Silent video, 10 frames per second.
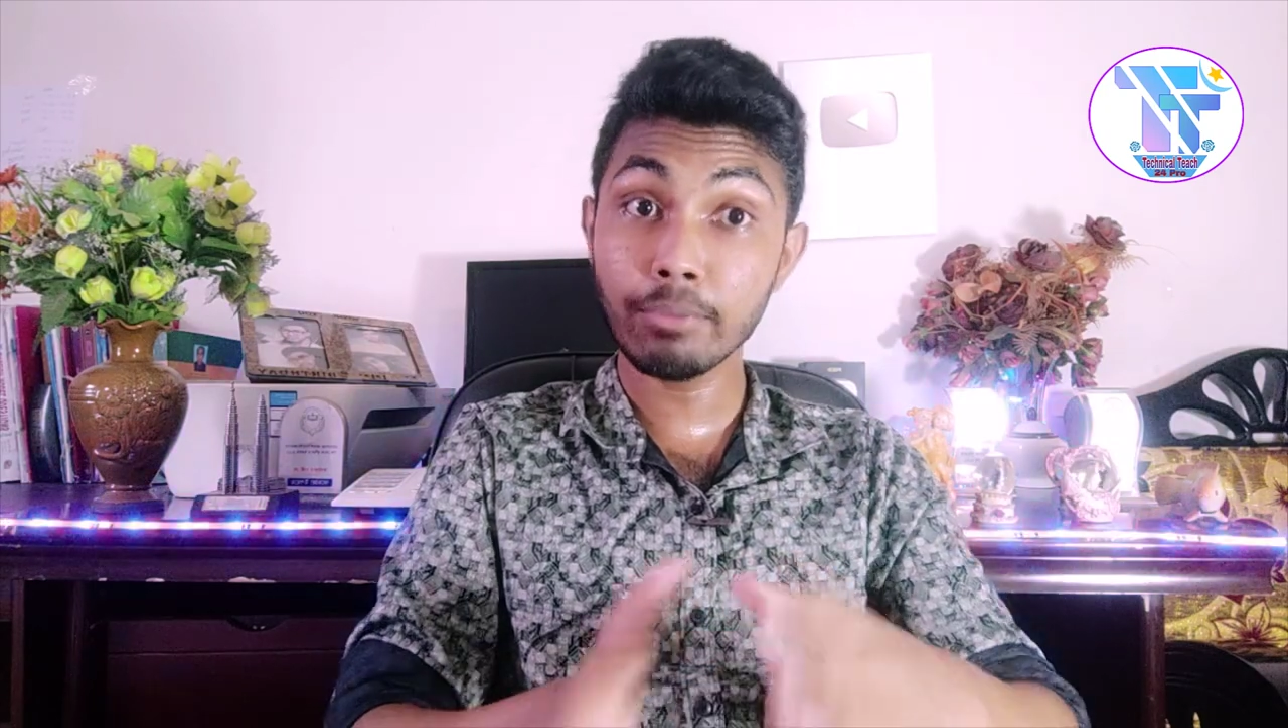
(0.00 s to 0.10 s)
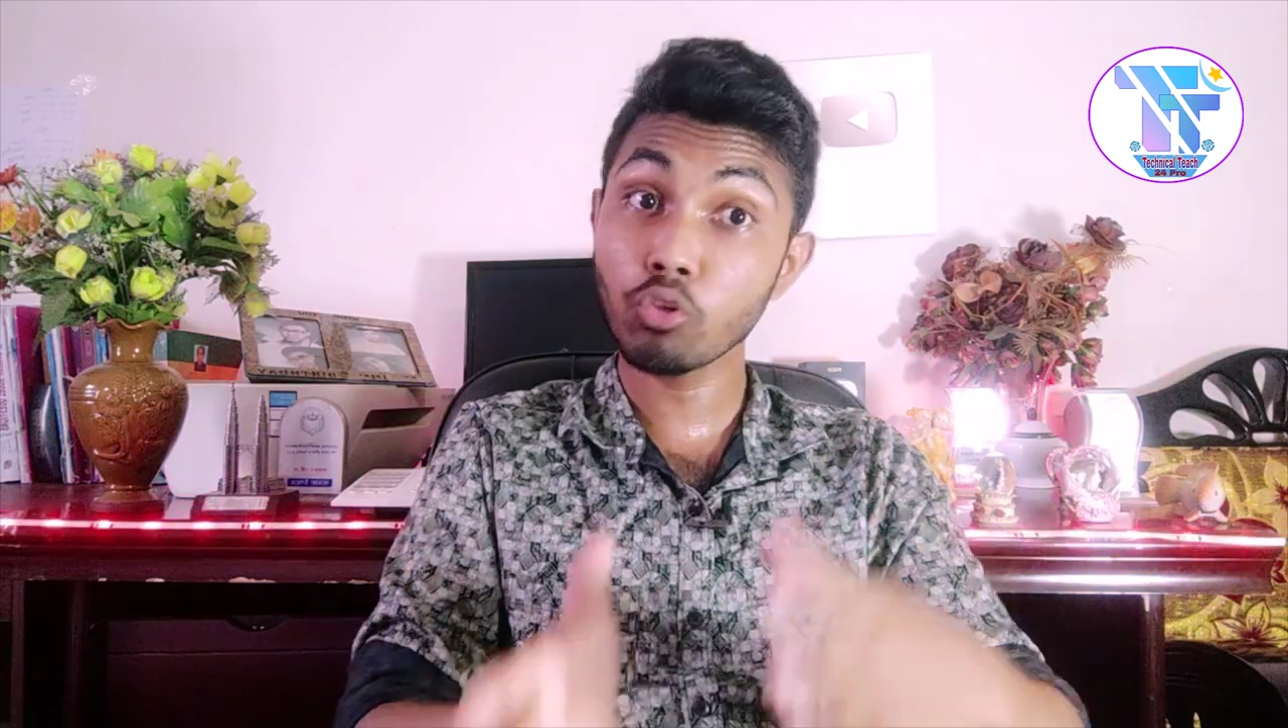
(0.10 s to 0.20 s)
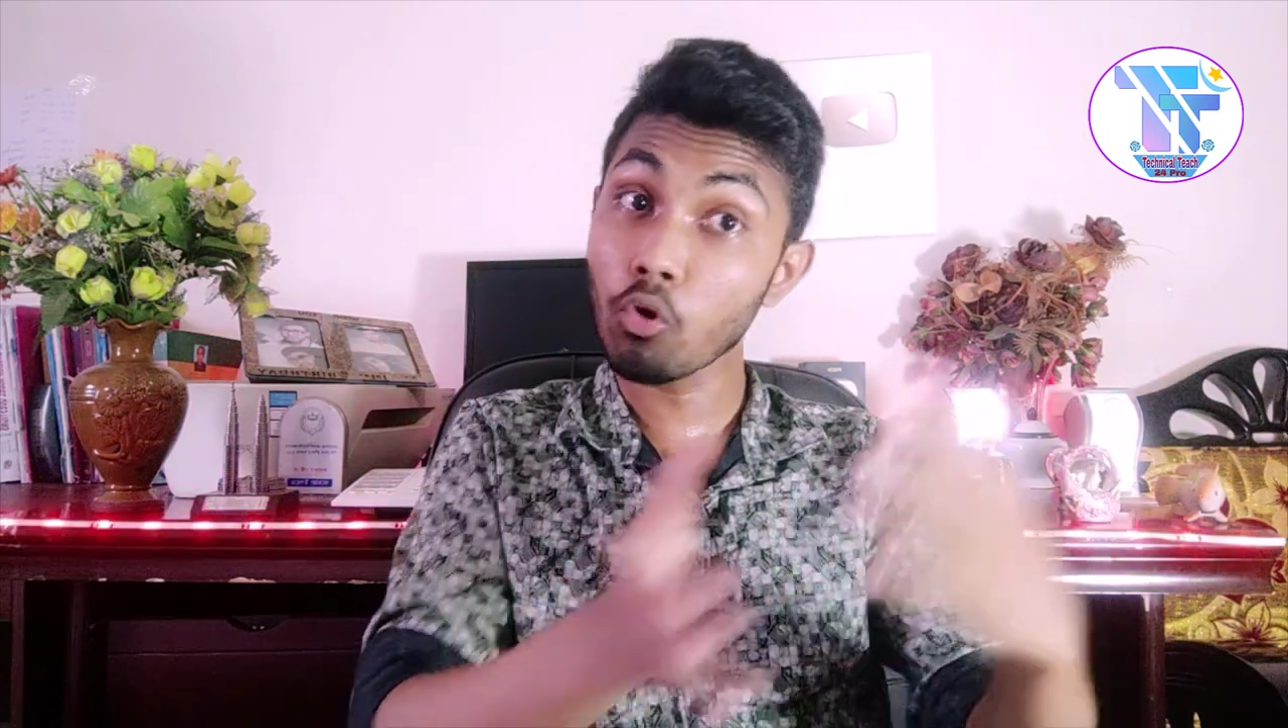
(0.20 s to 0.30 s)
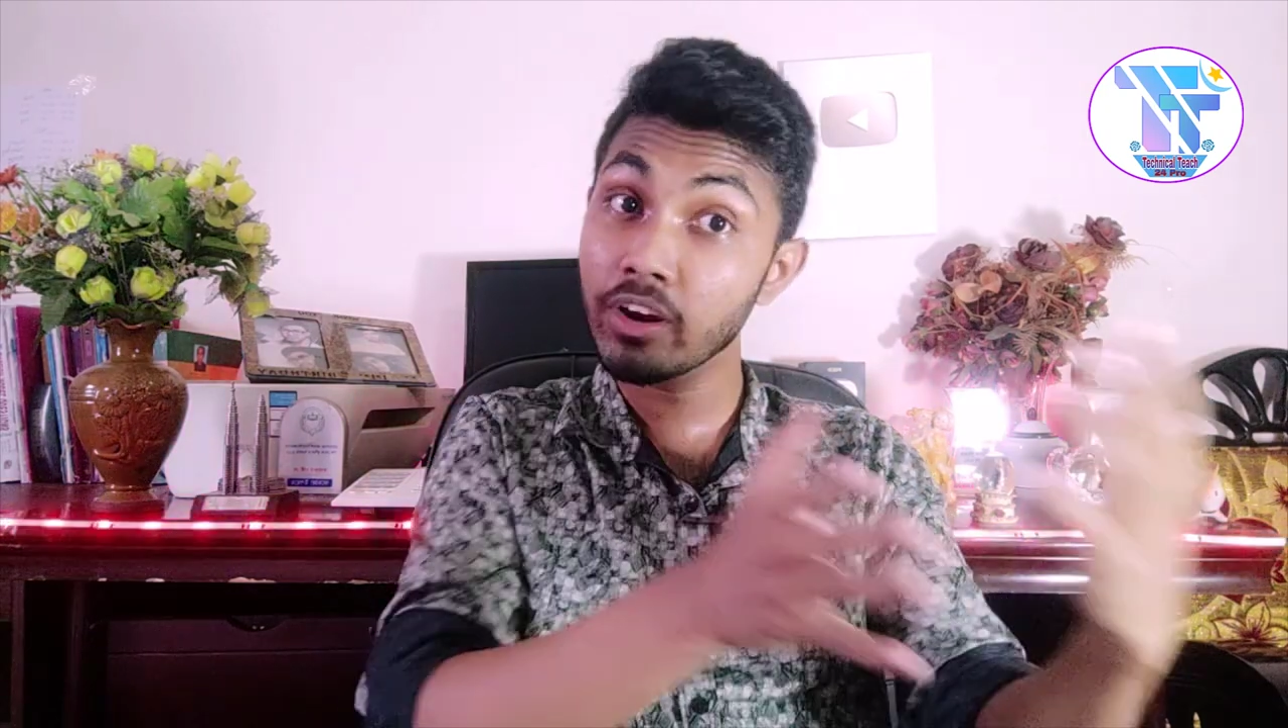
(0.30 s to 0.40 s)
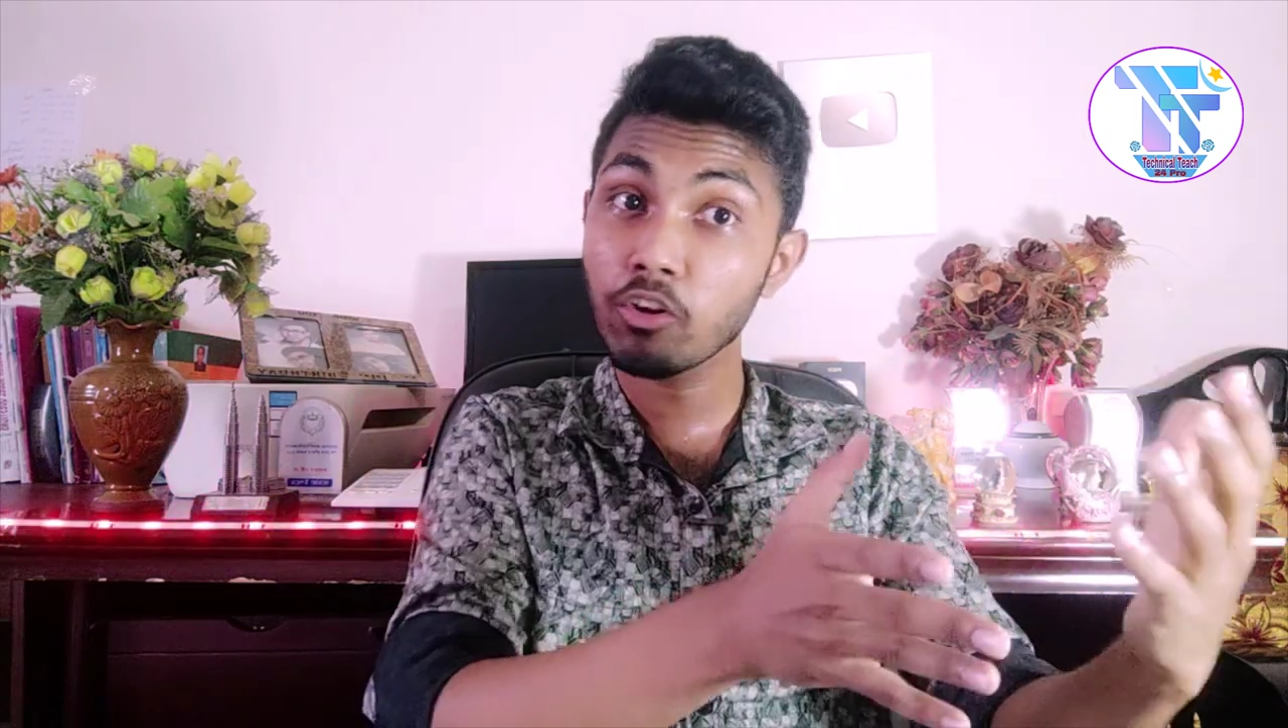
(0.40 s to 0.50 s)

আমি তখনের